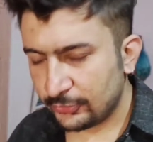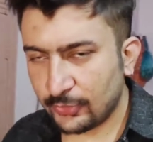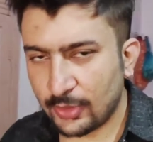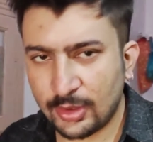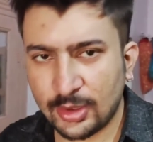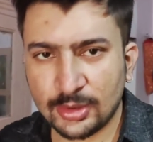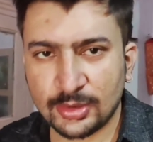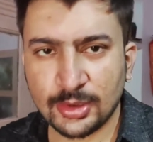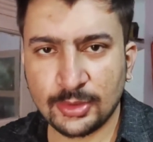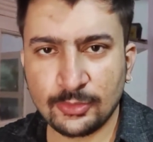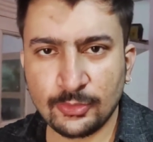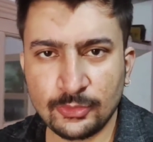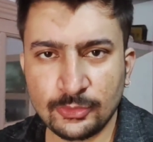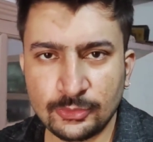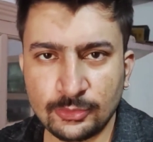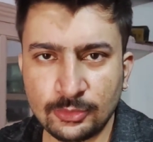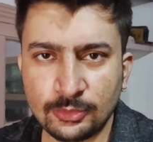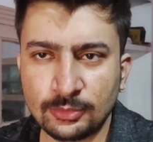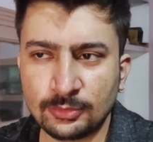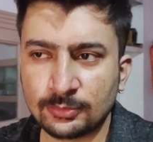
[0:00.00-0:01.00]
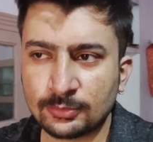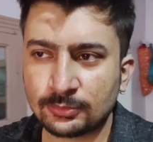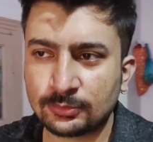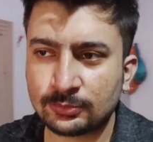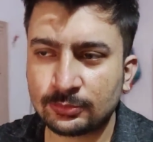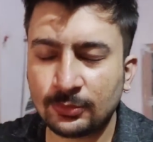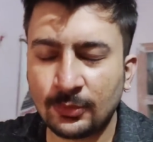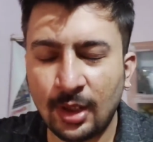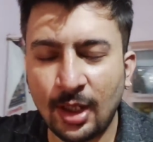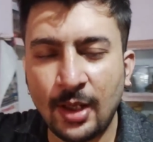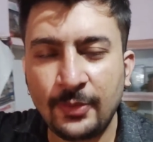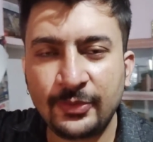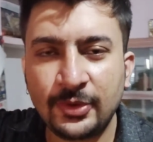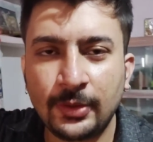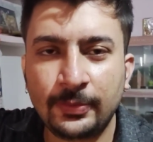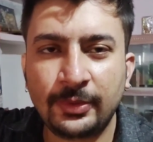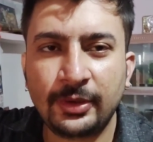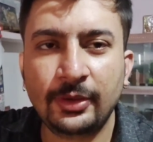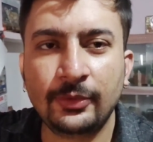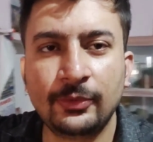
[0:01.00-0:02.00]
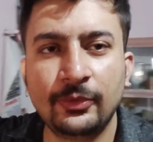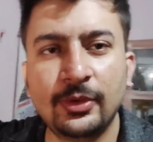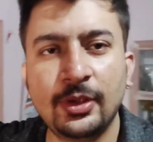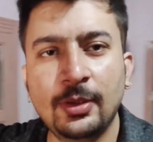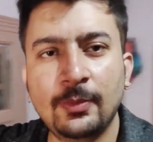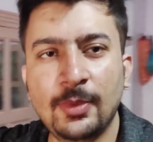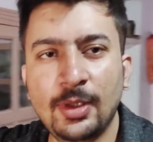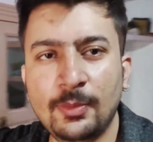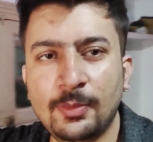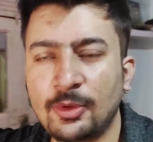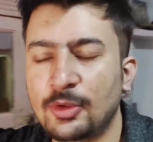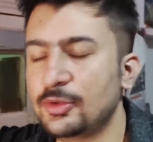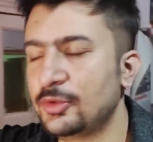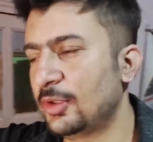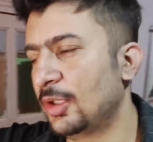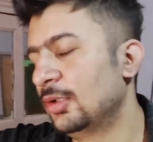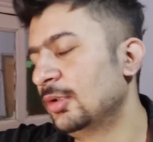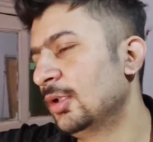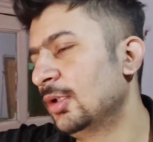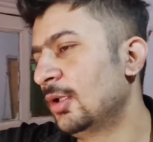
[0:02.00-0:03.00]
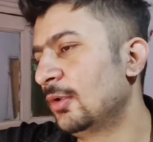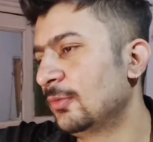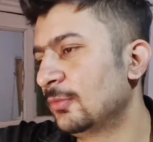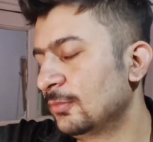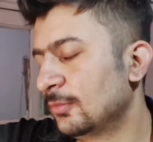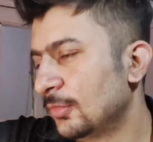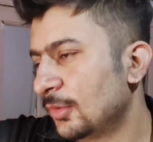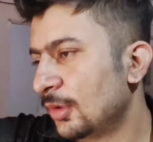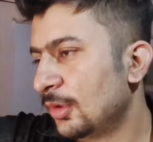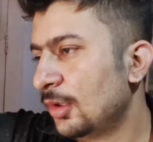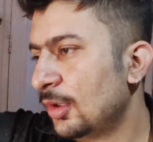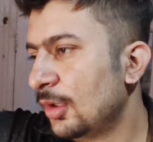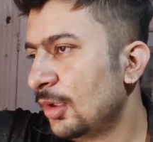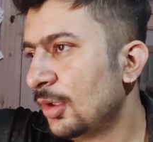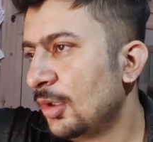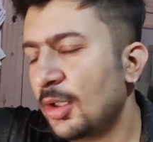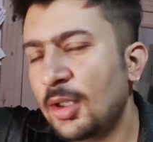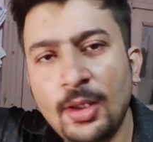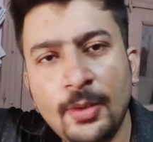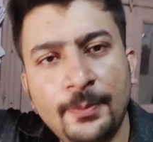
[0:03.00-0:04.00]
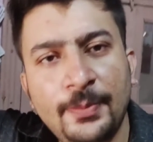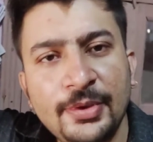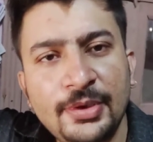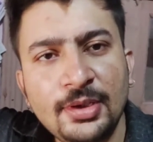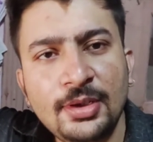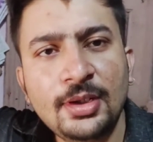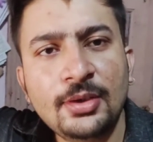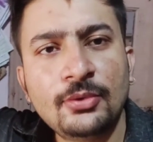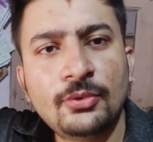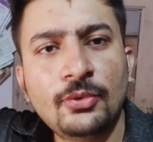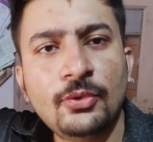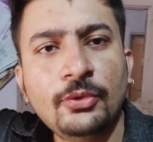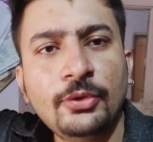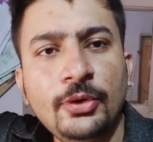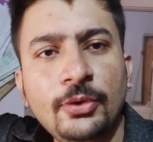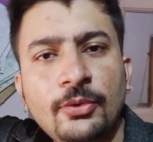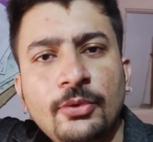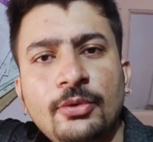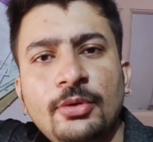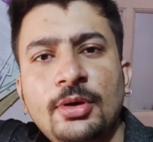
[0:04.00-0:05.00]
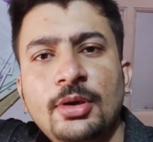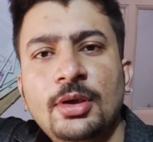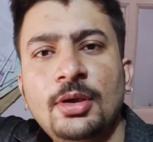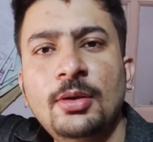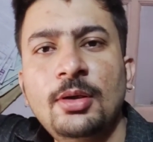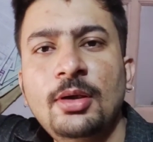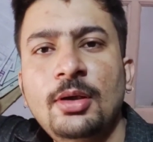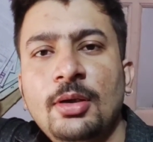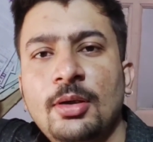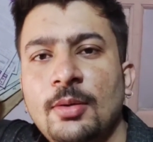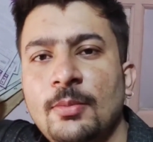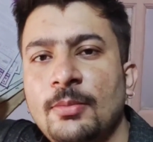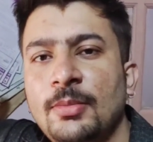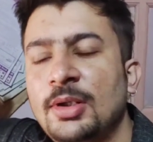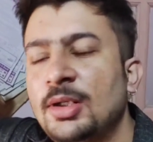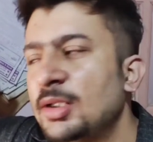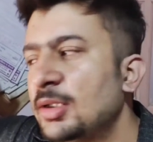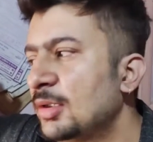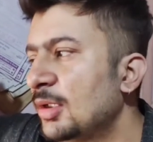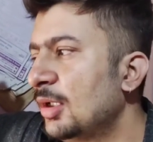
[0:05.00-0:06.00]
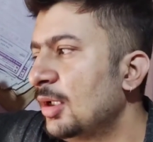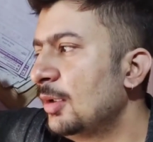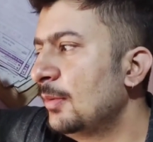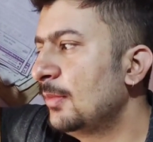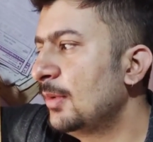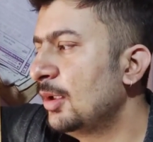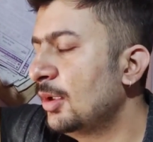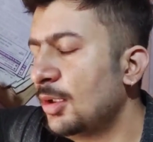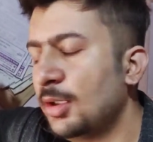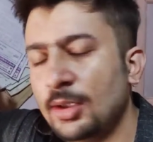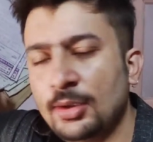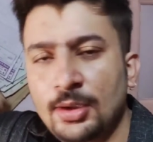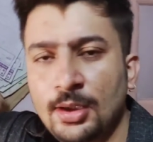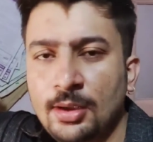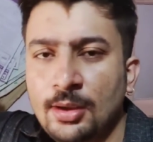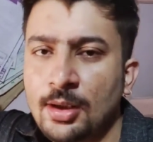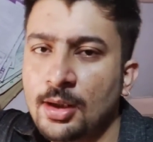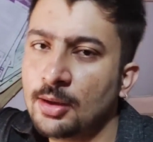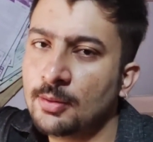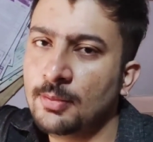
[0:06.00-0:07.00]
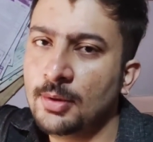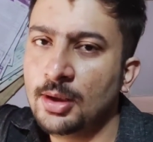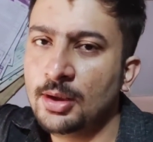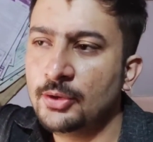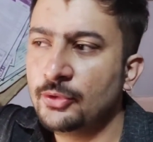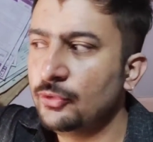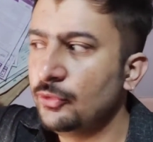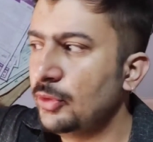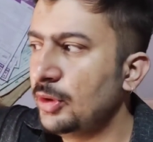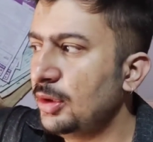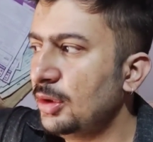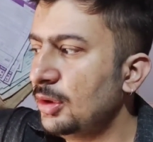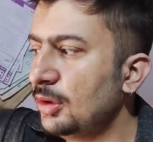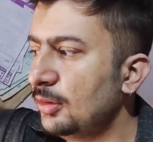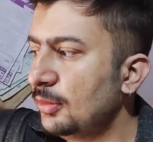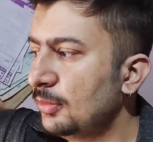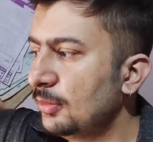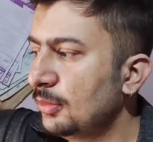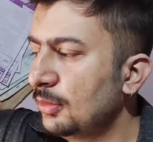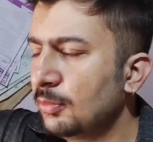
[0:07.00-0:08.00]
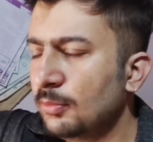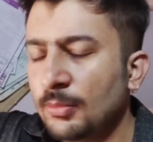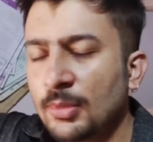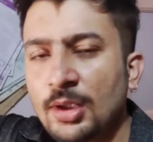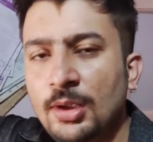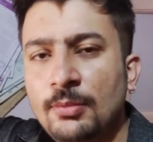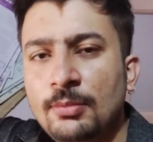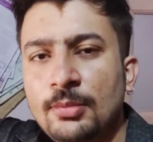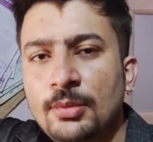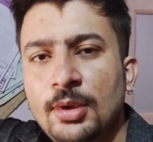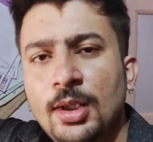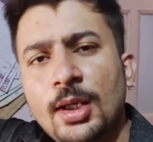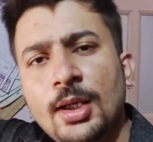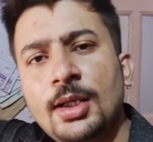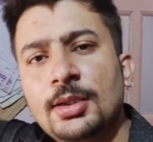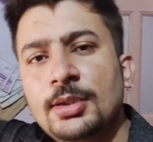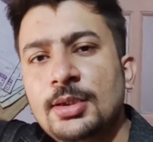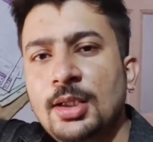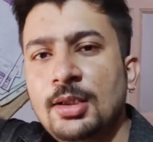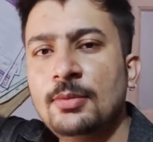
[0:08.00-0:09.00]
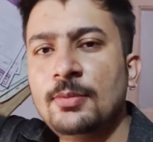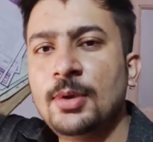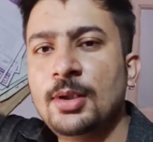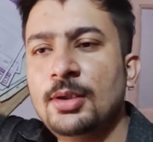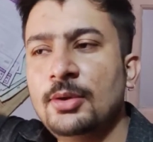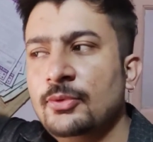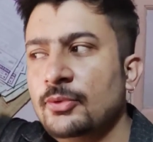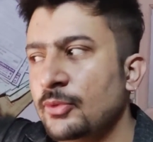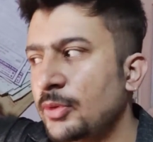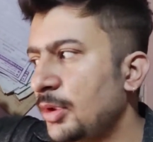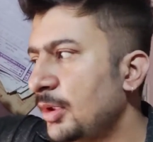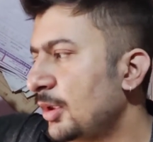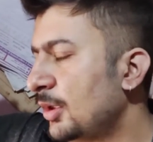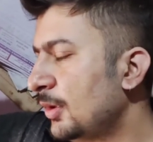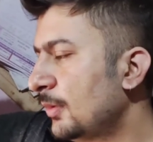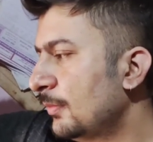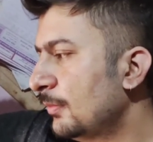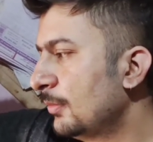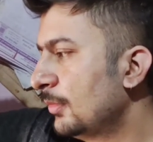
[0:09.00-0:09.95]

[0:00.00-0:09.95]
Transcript: स्वागत है दोस्तों आप सब ठीक होंगे मैं बहुत शानदार हूँ पिछले दो दिनों से मेरे शहर में ख़तरनाक बारिश हो रही है मतलब लगातार बारिश हो रही है